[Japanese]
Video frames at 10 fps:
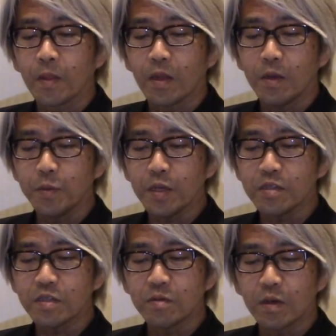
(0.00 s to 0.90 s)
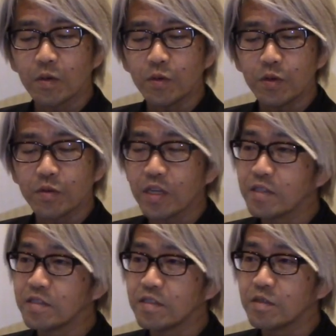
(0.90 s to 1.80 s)
でエィカシーは根拠のな
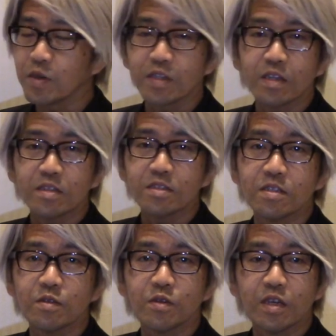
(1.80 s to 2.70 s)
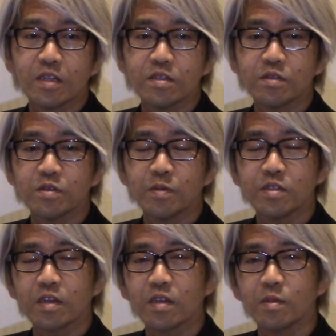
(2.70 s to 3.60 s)
い自信の方が正いという話をしま
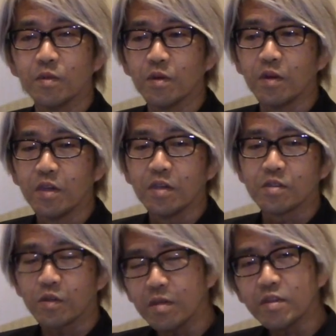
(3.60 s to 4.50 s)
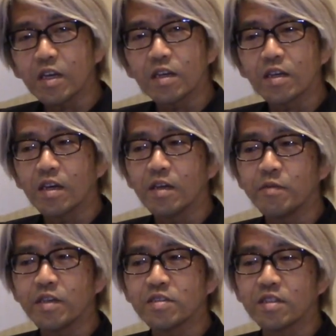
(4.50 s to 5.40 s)
したけどもそれでもなかなか
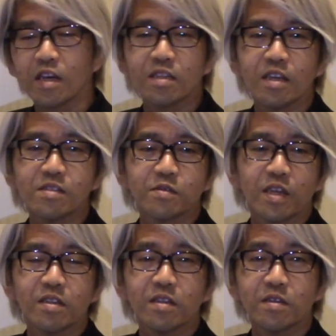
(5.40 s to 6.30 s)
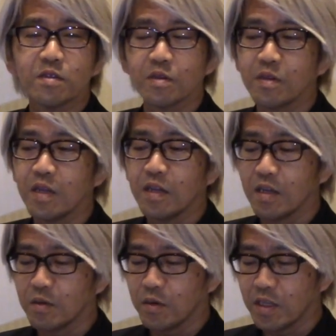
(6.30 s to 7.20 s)
エフィカシーって上がらないですよねっていうね
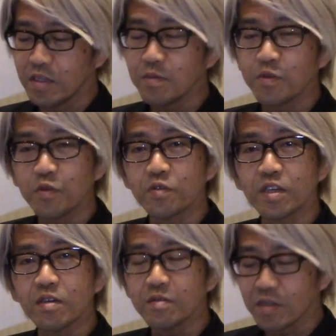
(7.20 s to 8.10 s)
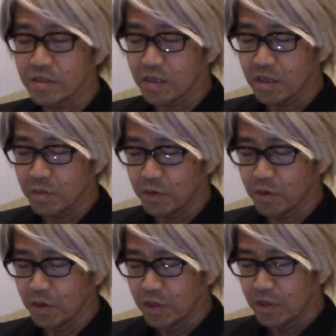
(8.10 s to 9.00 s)
あの話もよく聞くんですけれど
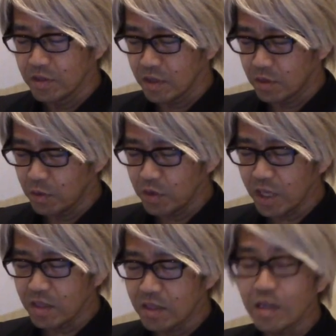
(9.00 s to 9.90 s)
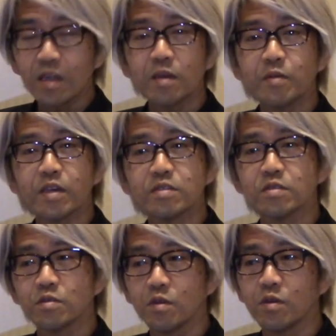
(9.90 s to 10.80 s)
もじゃあどうやったら
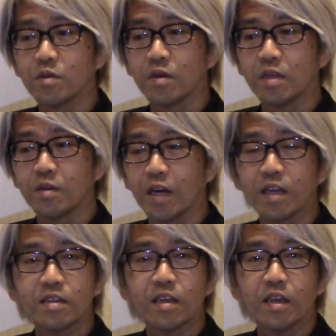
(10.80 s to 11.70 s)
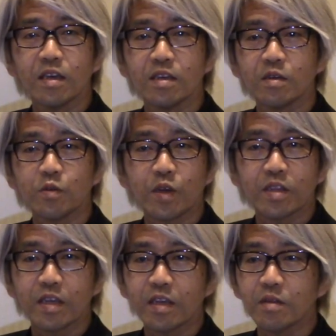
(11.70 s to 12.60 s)
エフィカシーをあの上げていくこと
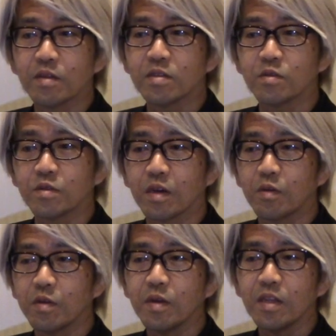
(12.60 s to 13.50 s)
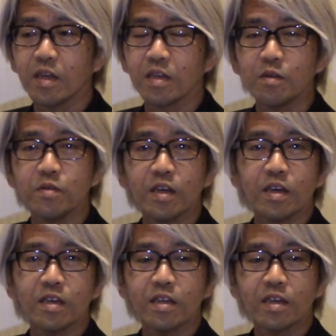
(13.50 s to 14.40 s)
ができるんでしょうかこれはねいろん
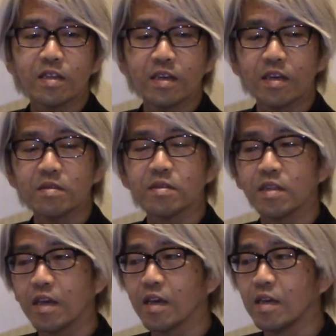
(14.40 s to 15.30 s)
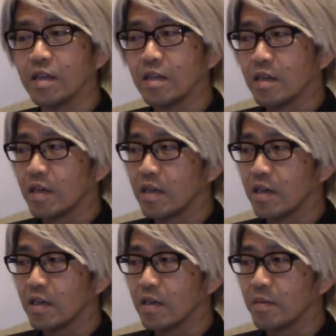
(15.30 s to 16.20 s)
なやり方があるんで、
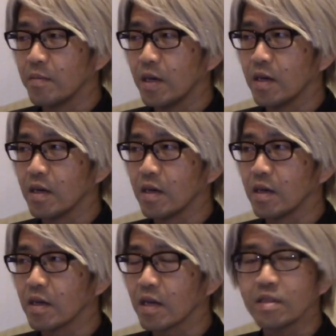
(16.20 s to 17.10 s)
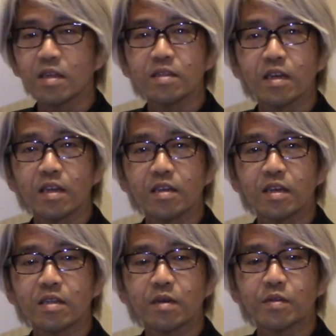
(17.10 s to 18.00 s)
えー、まあ簡単なやり
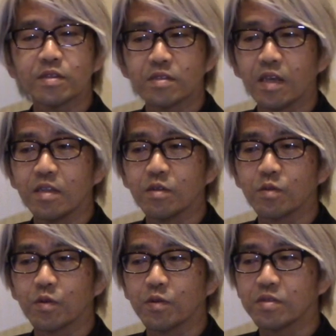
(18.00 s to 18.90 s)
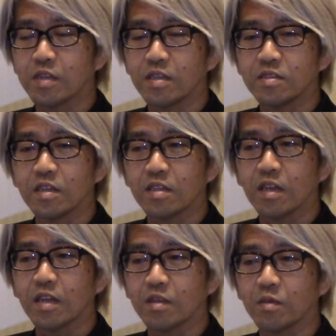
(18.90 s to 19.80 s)
方をですねちょっとお伝えしていきた
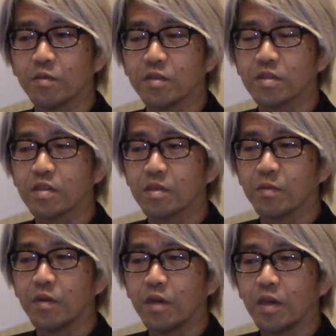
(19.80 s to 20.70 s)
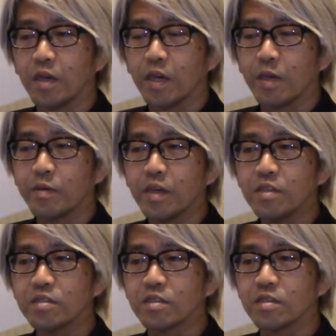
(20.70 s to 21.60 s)
いなと思うんですけども
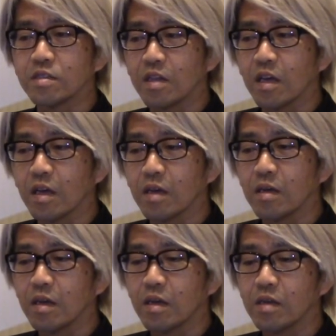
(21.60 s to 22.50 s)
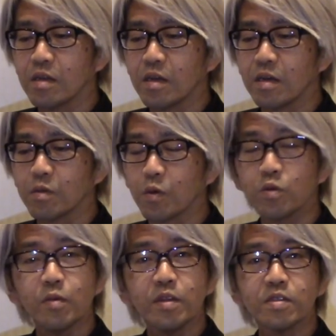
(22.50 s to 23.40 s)
エフィカシーってあの
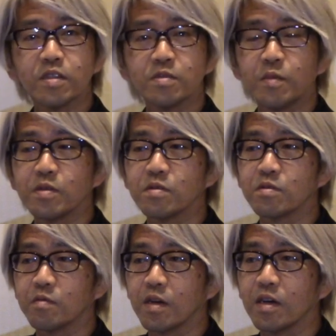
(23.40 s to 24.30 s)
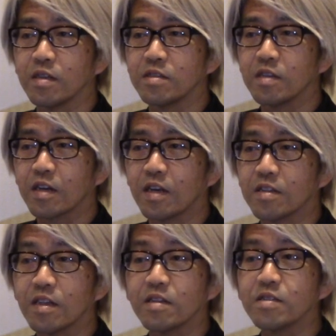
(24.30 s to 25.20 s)
言葉で説明するのは実は簡
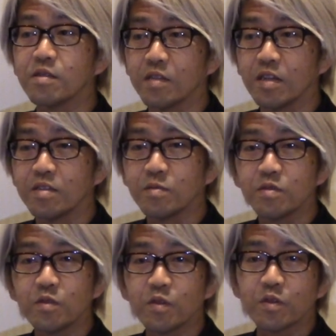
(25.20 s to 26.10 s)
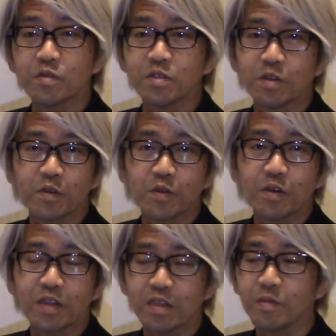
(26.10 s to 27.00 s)
単ですよね自分の能力の自己評
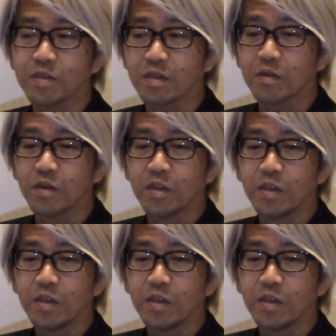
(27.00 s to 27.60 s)
価って言いますけど